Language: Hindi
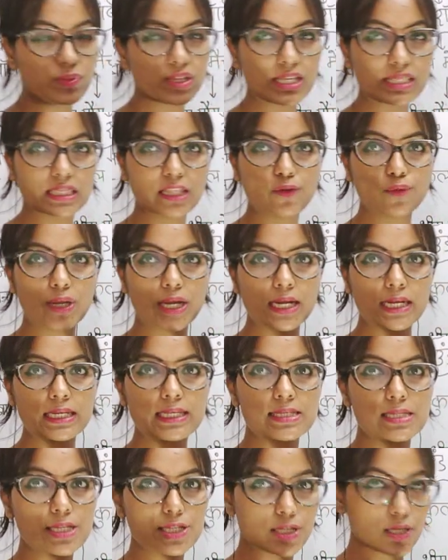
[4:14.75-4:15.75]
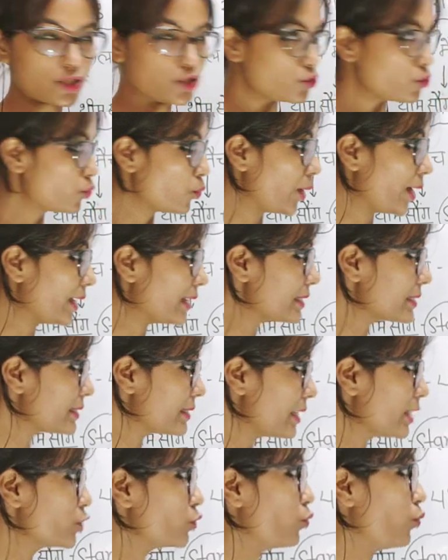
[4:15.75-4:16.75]
कितने विकेट लेते थे
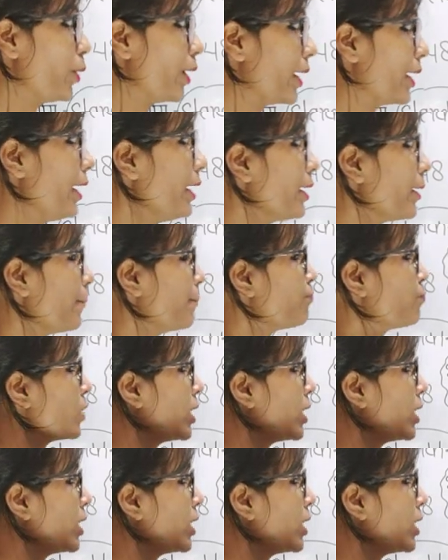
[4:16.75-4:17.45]
26 विकेट